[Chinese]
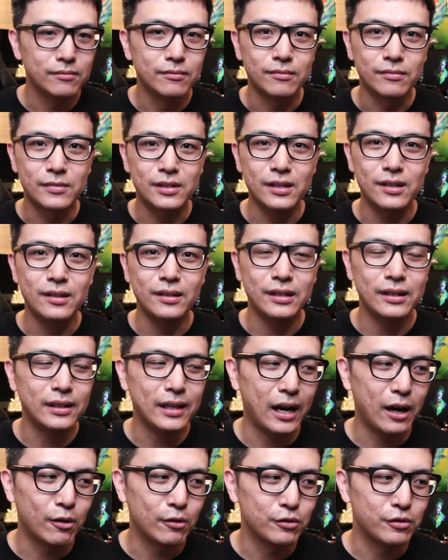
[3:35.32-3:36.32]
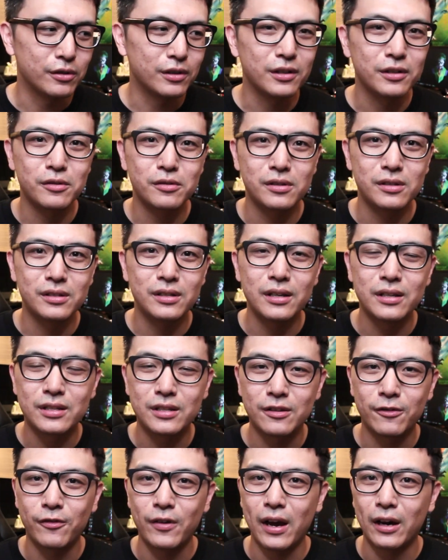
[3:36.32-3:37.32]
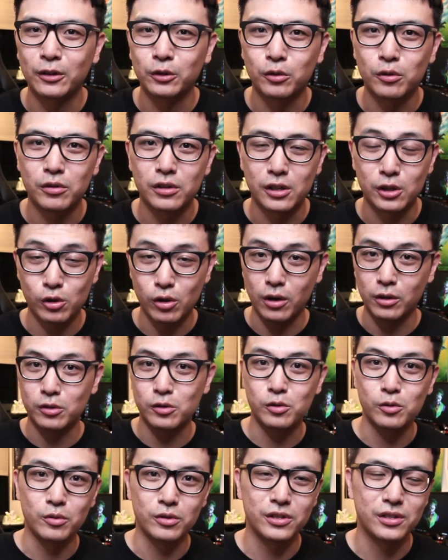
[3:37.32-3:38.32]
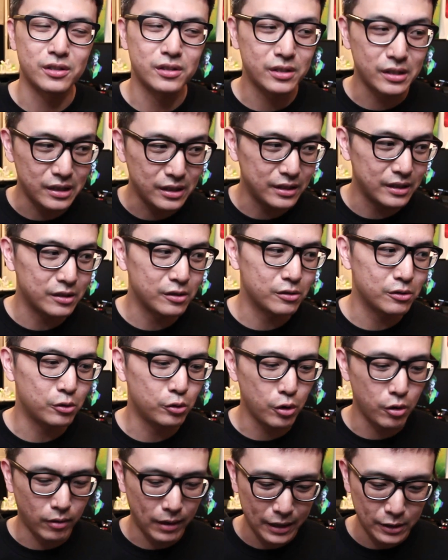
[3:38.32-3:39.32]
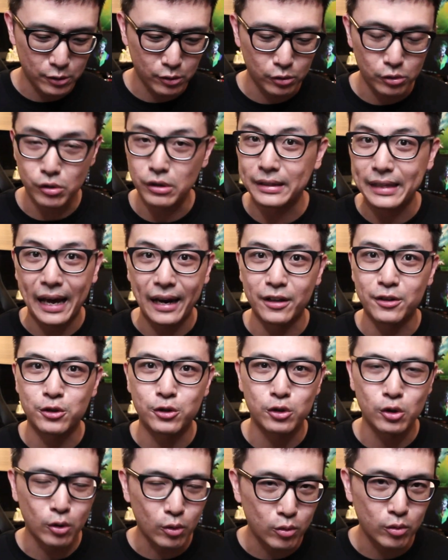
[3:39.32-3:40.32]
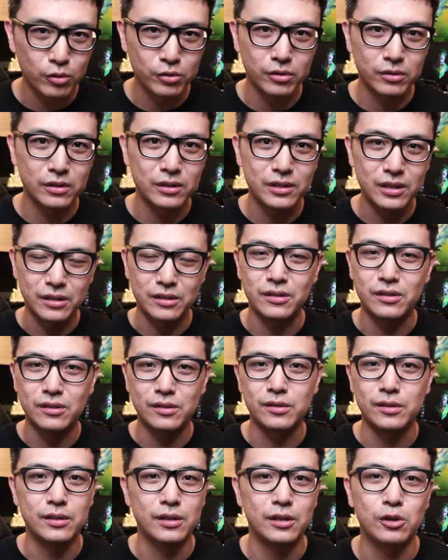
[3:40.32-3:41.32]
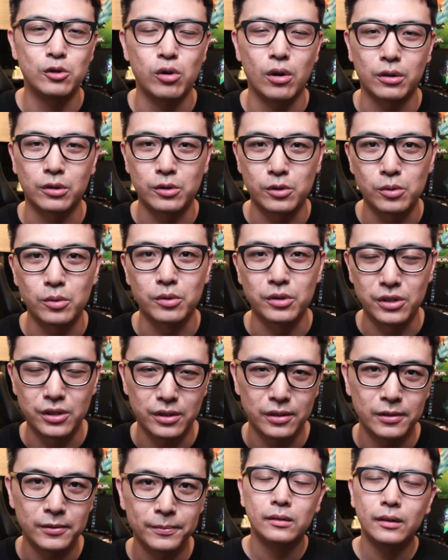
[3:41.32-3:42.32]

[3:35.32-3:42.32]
嗯，这一年来，我觉得就是认识非常多的创作者，这一年就是对我来说最大的收获就是认识这些创作者。